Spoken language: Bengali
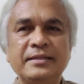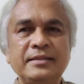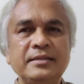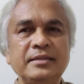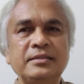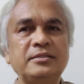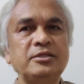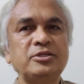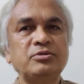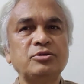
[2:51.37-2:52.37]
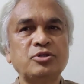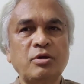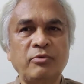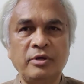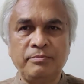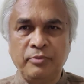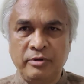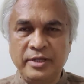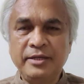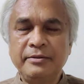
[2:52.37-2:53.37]
একটি নির্দিষ্ট সময়
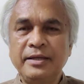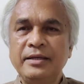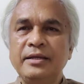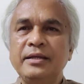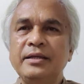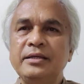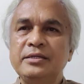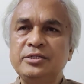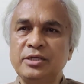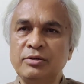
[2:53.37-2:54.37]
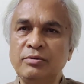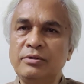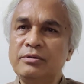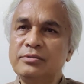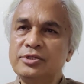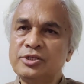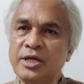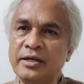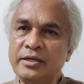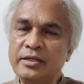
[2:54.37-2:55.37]
পরে সেগুলো
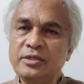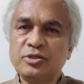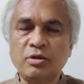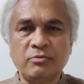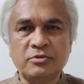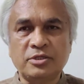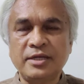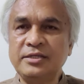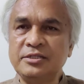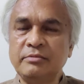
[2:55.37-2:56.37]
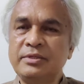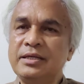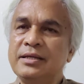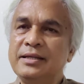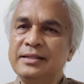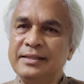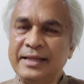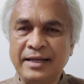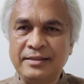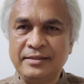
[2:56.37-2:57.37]
শারীরিক সমস্যা হিসেবে
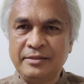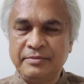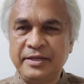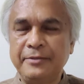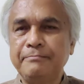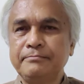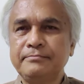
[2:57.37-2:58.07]
দেখা দিতে পারে